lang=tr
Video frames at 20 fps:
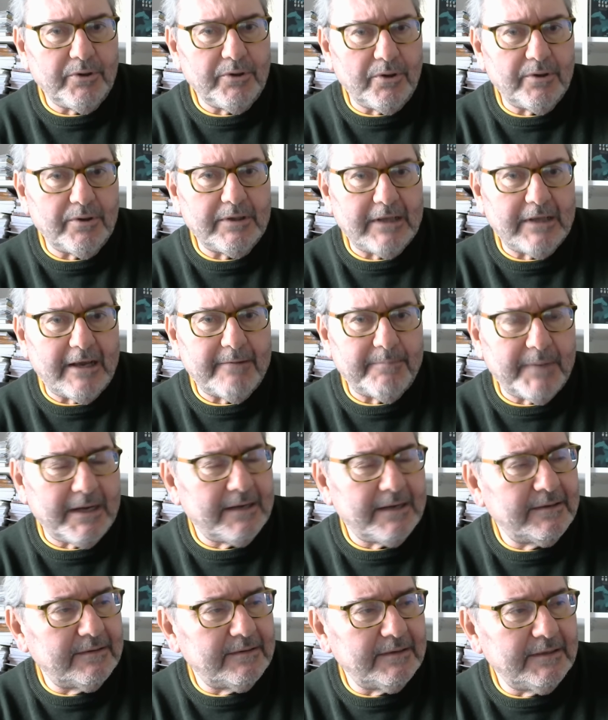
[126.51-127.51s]
yönden
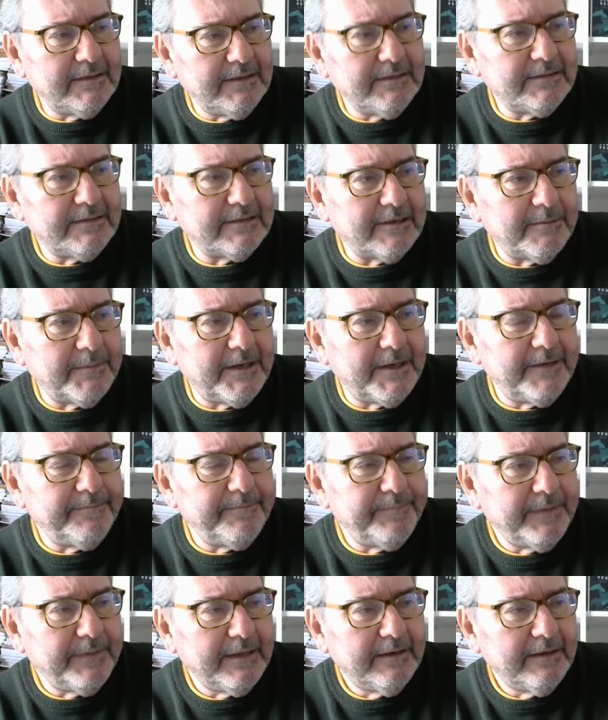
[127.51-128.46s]
baktığınız zaman